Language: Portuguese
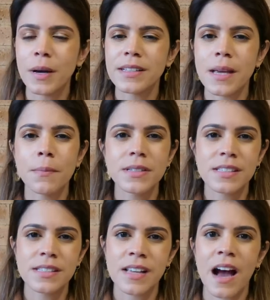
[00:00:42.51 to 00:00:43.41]
mas sem
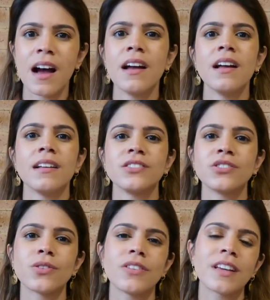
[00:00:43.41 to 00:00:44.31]
precisar
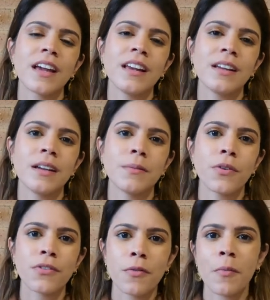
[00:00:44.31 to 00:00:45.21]
de todo aquele
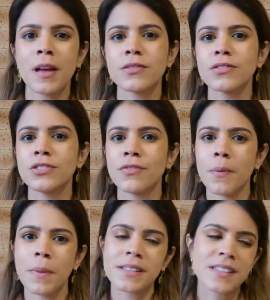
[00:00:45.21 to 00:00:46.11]
movimento de
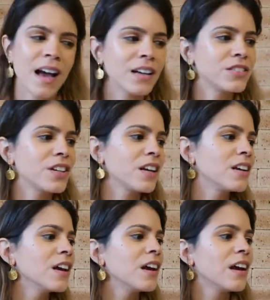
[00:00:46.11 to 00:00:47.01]
ver passagem,